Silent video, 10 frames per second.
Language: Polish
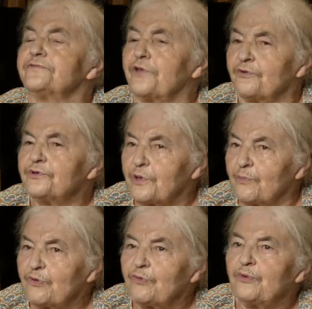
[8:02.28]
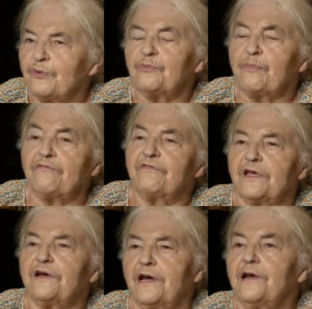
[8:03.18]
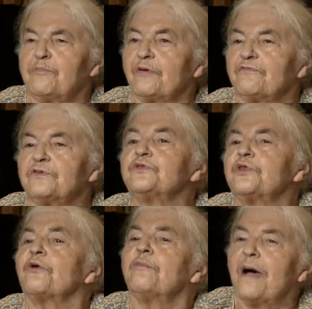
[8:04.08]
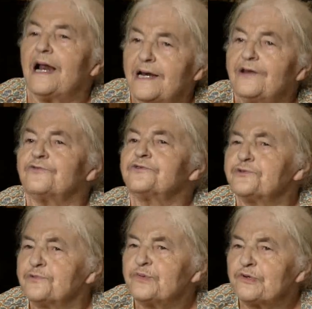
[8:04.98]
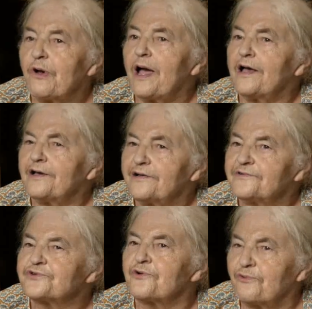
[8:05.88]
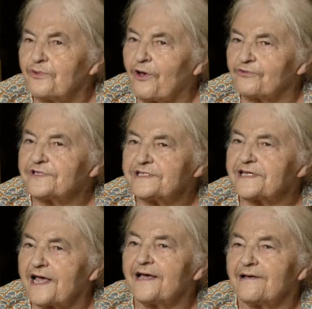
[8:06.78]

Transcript: to, to był pewien, pewien normalność była szokująca.